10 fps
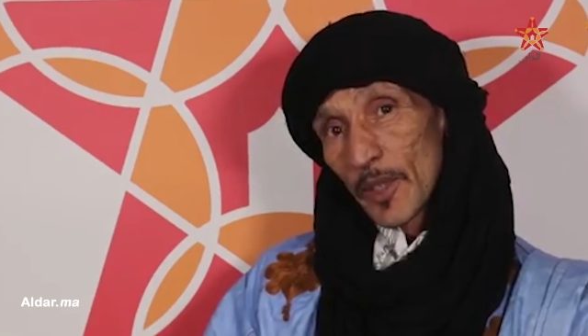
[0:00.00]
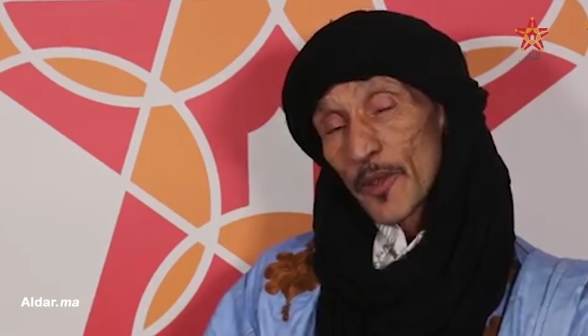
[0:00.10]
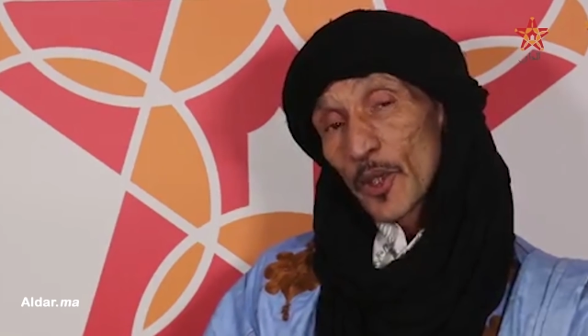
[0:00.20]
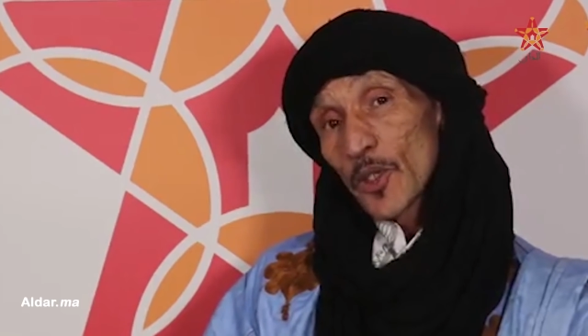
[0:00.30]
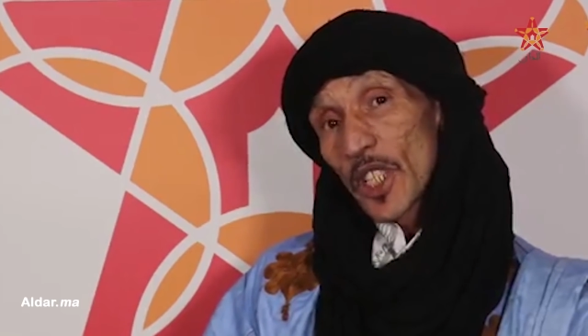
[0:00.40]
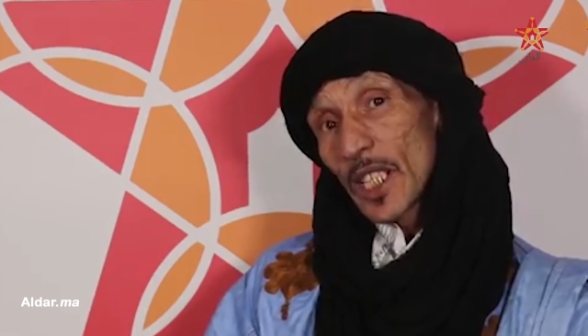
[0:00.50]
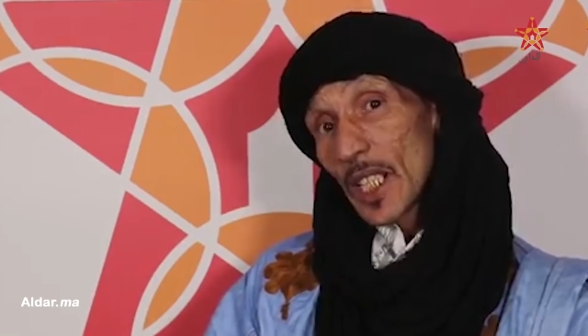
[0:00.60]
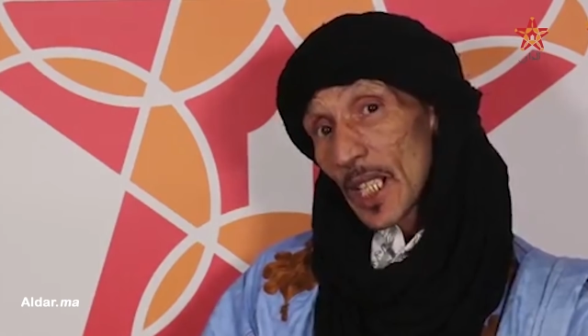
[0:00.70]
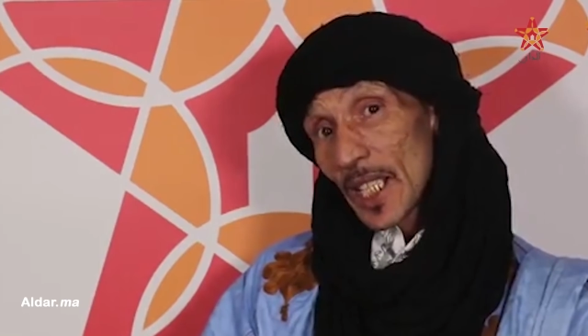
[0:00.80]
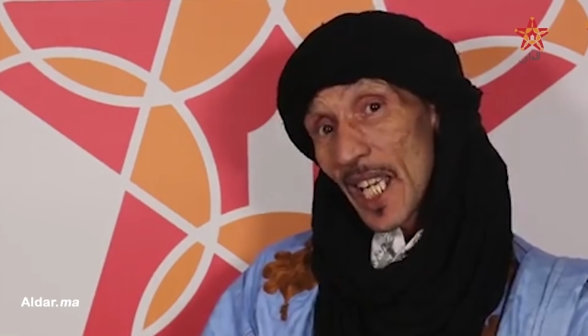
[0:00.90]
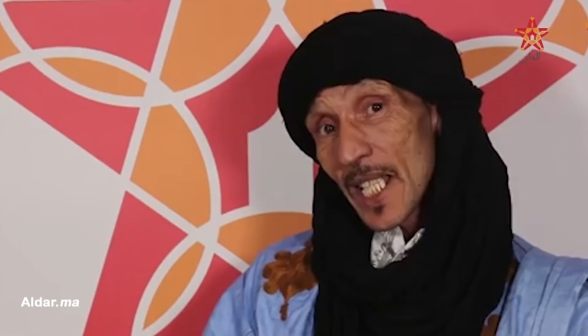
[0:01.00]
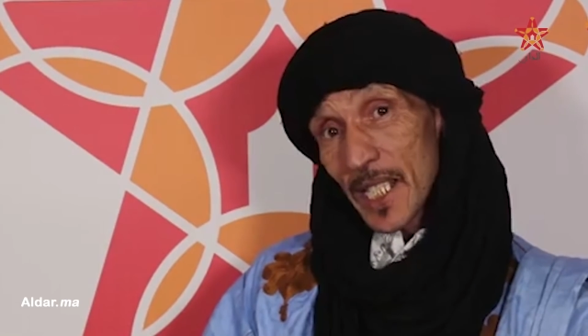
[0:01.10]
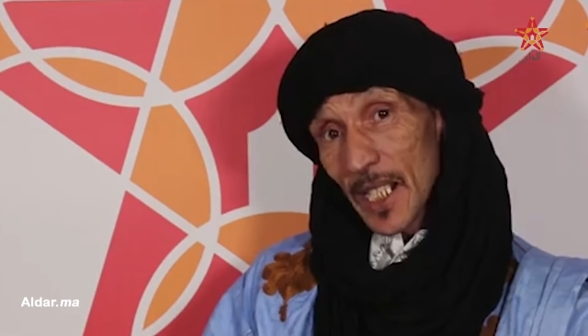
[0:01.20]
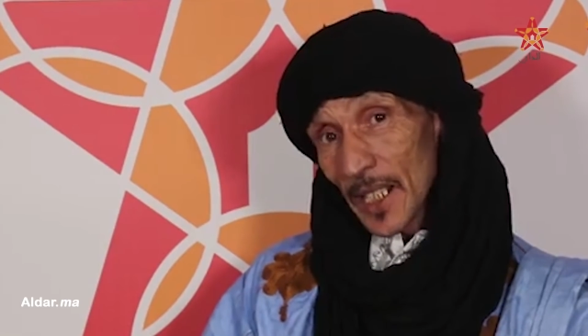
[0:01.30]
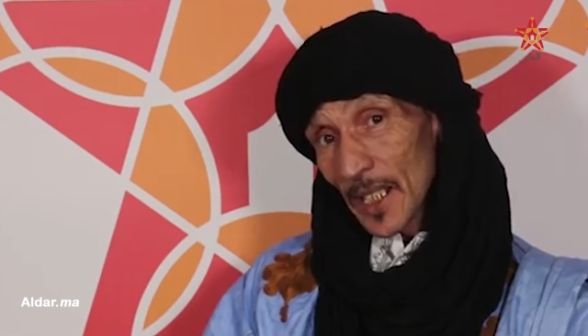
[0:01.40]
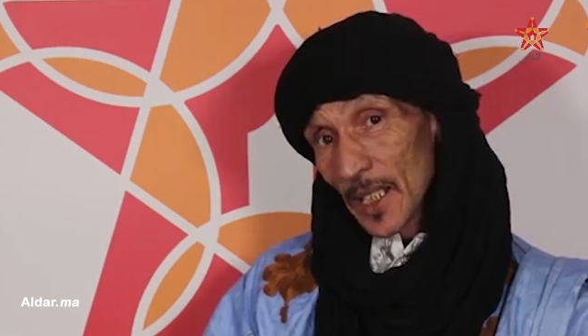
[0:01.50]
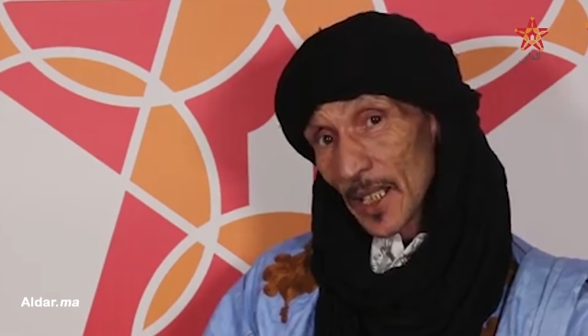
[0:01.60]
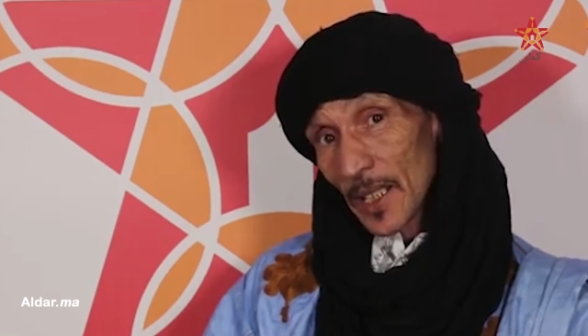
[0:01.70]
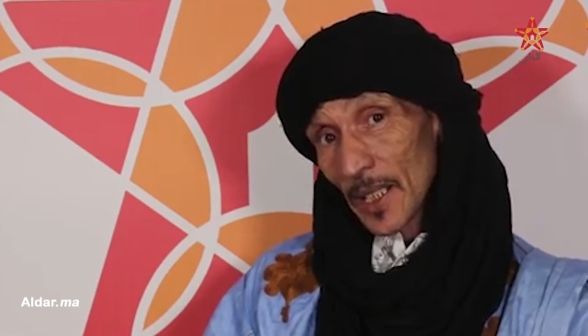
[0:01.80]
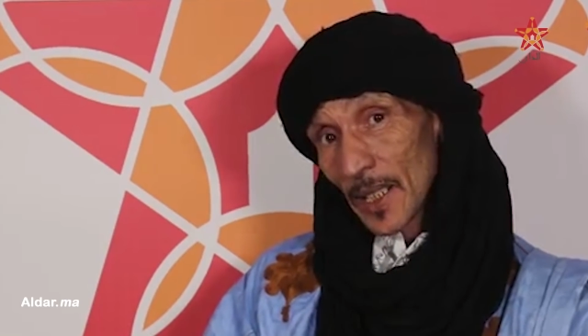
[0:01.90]
مفروض على الاسير
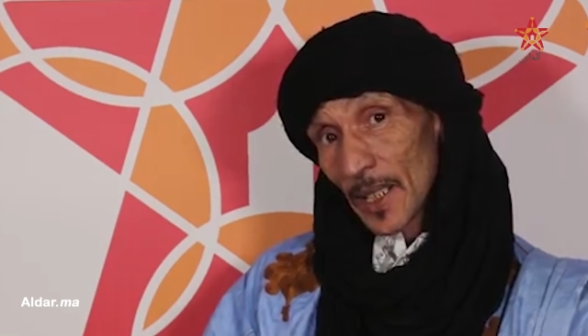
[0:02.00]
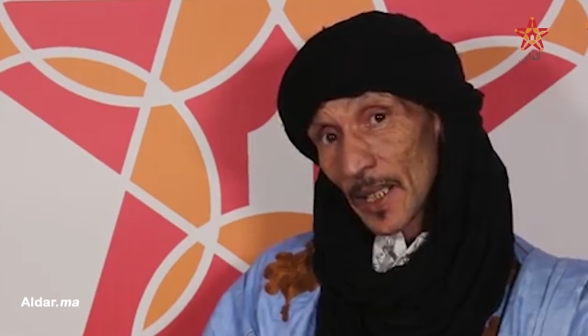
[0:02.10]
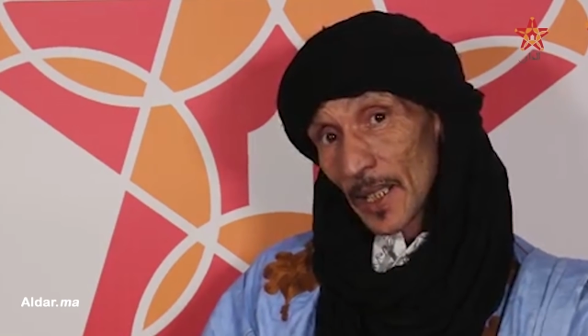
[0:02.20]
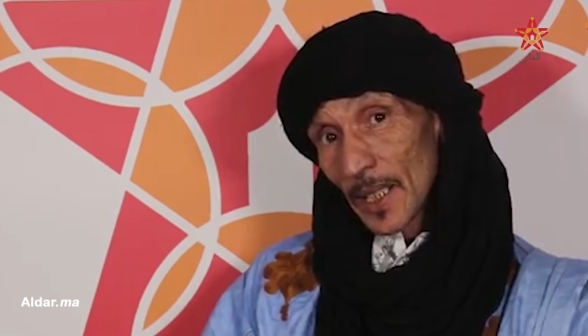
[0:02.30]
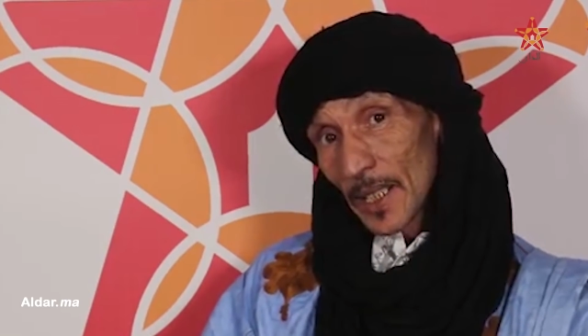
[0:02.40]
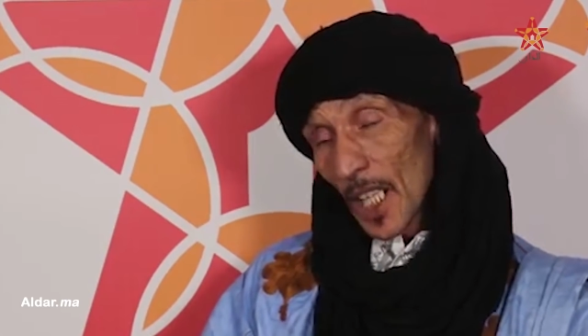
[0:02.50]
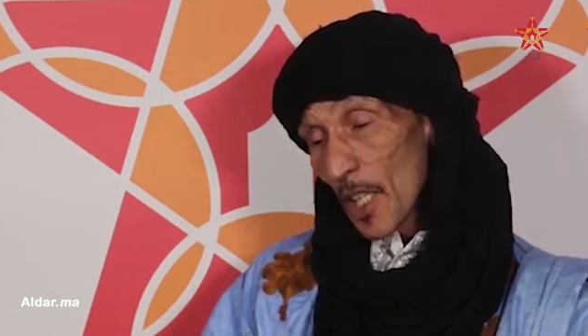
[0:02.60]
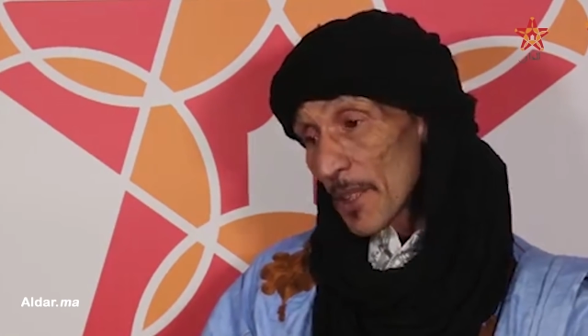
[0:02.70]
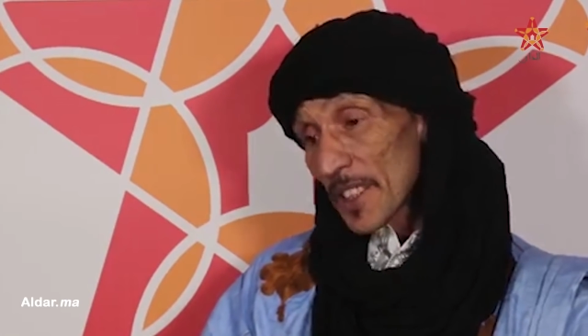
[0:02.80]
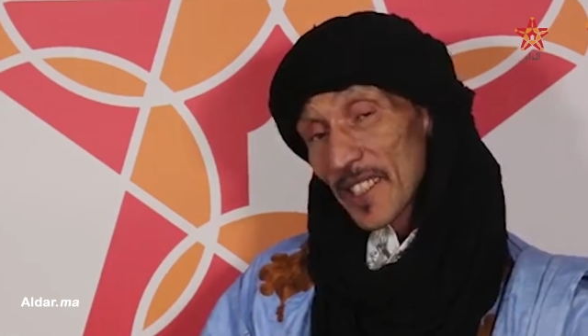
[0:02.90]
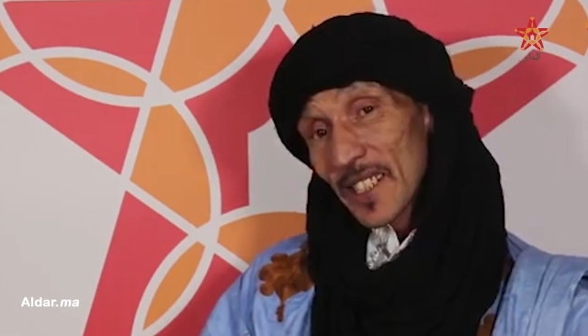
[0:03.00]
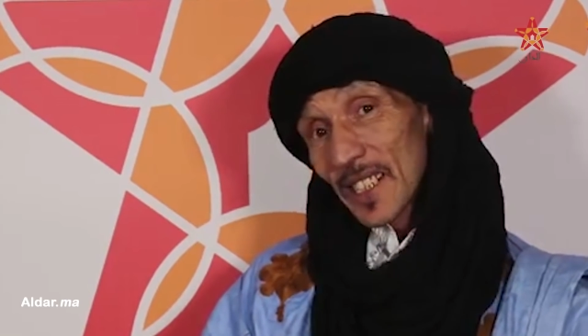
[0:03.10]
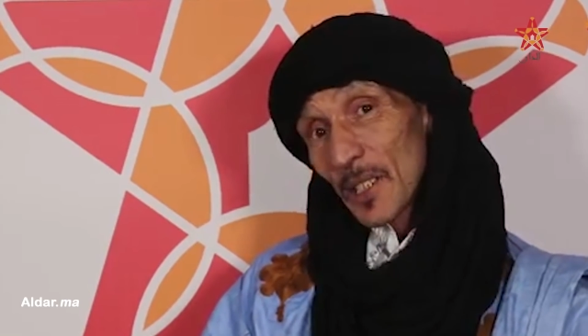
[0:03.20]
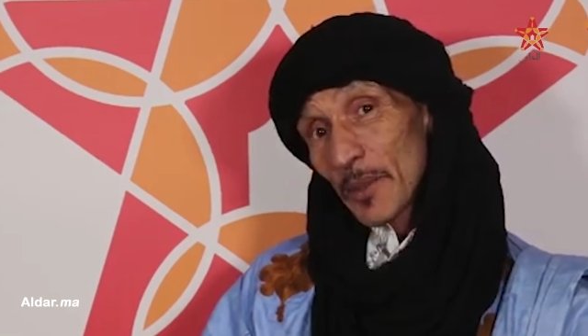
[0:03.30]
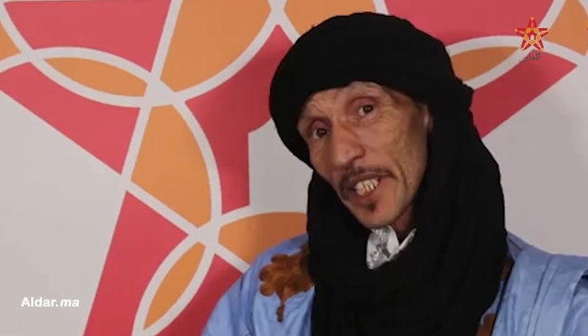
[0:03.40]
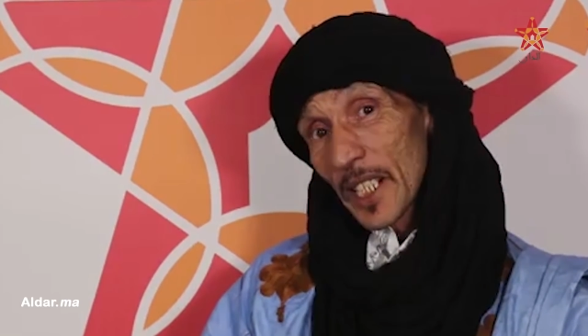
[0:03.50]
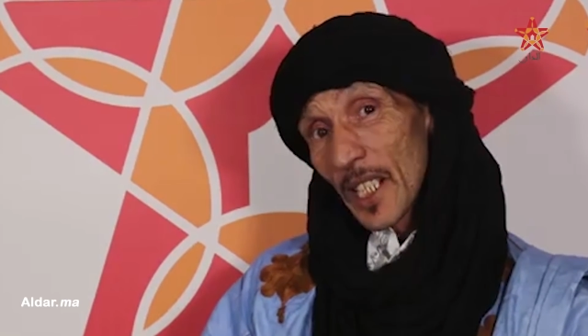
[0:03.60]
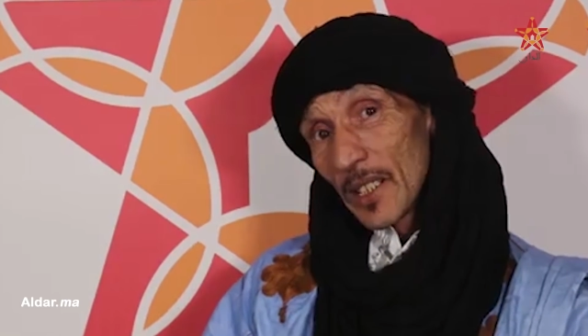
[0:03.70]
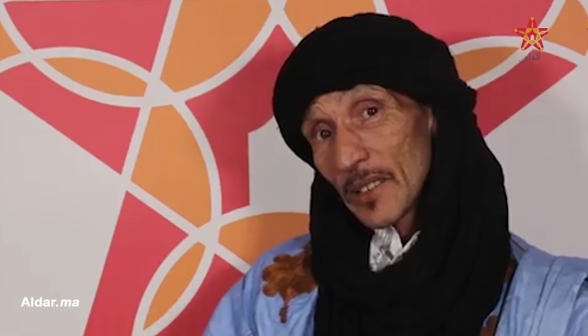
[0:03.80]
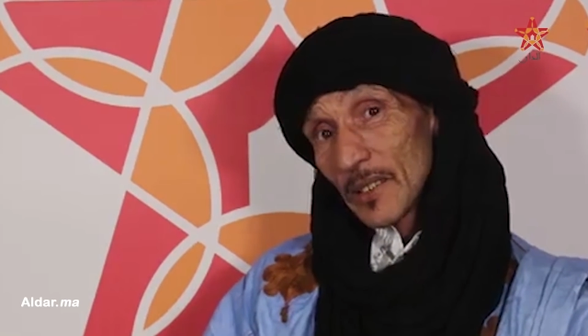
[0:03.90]
يخبط 60 بريكه